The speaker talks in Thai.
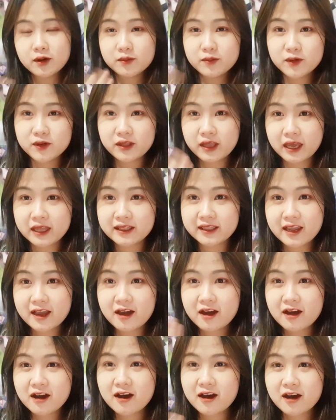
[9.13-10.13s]
รุบุนันย
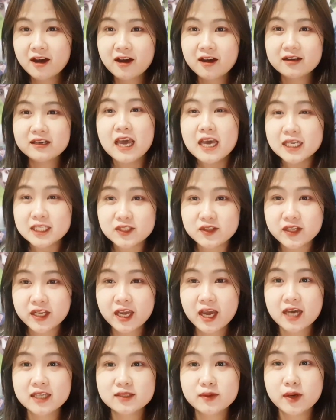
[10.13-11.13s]
องสวัส
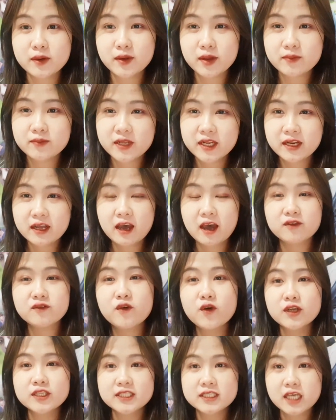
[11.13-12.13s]
ดีค่ะสำหรับคลิปนี้นะคะ
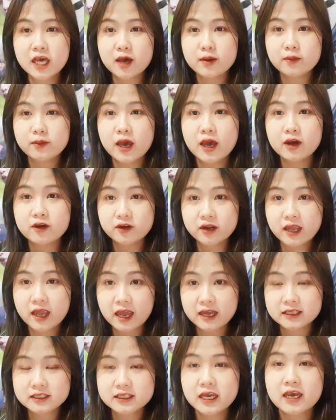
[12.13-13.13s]
ฝนจะมารี
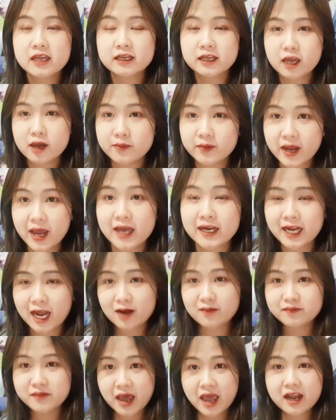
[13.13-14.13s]
แอคชั่นกับการ
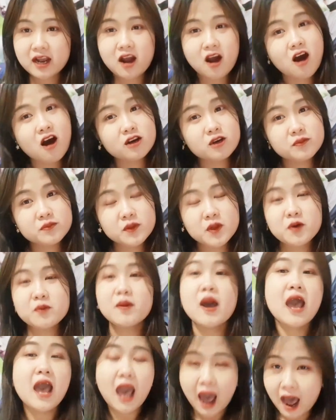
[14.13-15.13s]
คัมแบ็กของนุ่มม
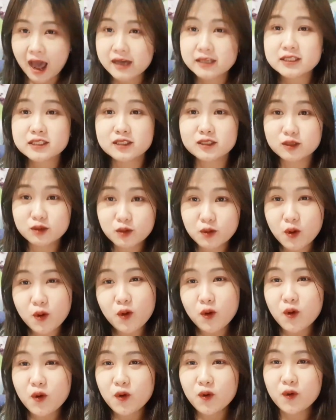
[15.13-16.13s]
อัสตรู
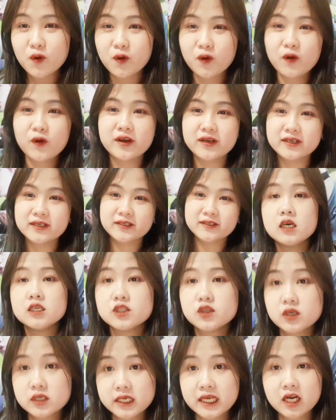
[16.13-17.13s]

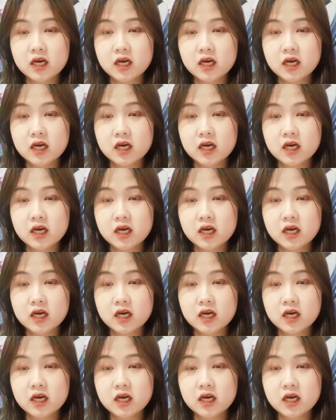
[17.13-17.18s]
ช่วง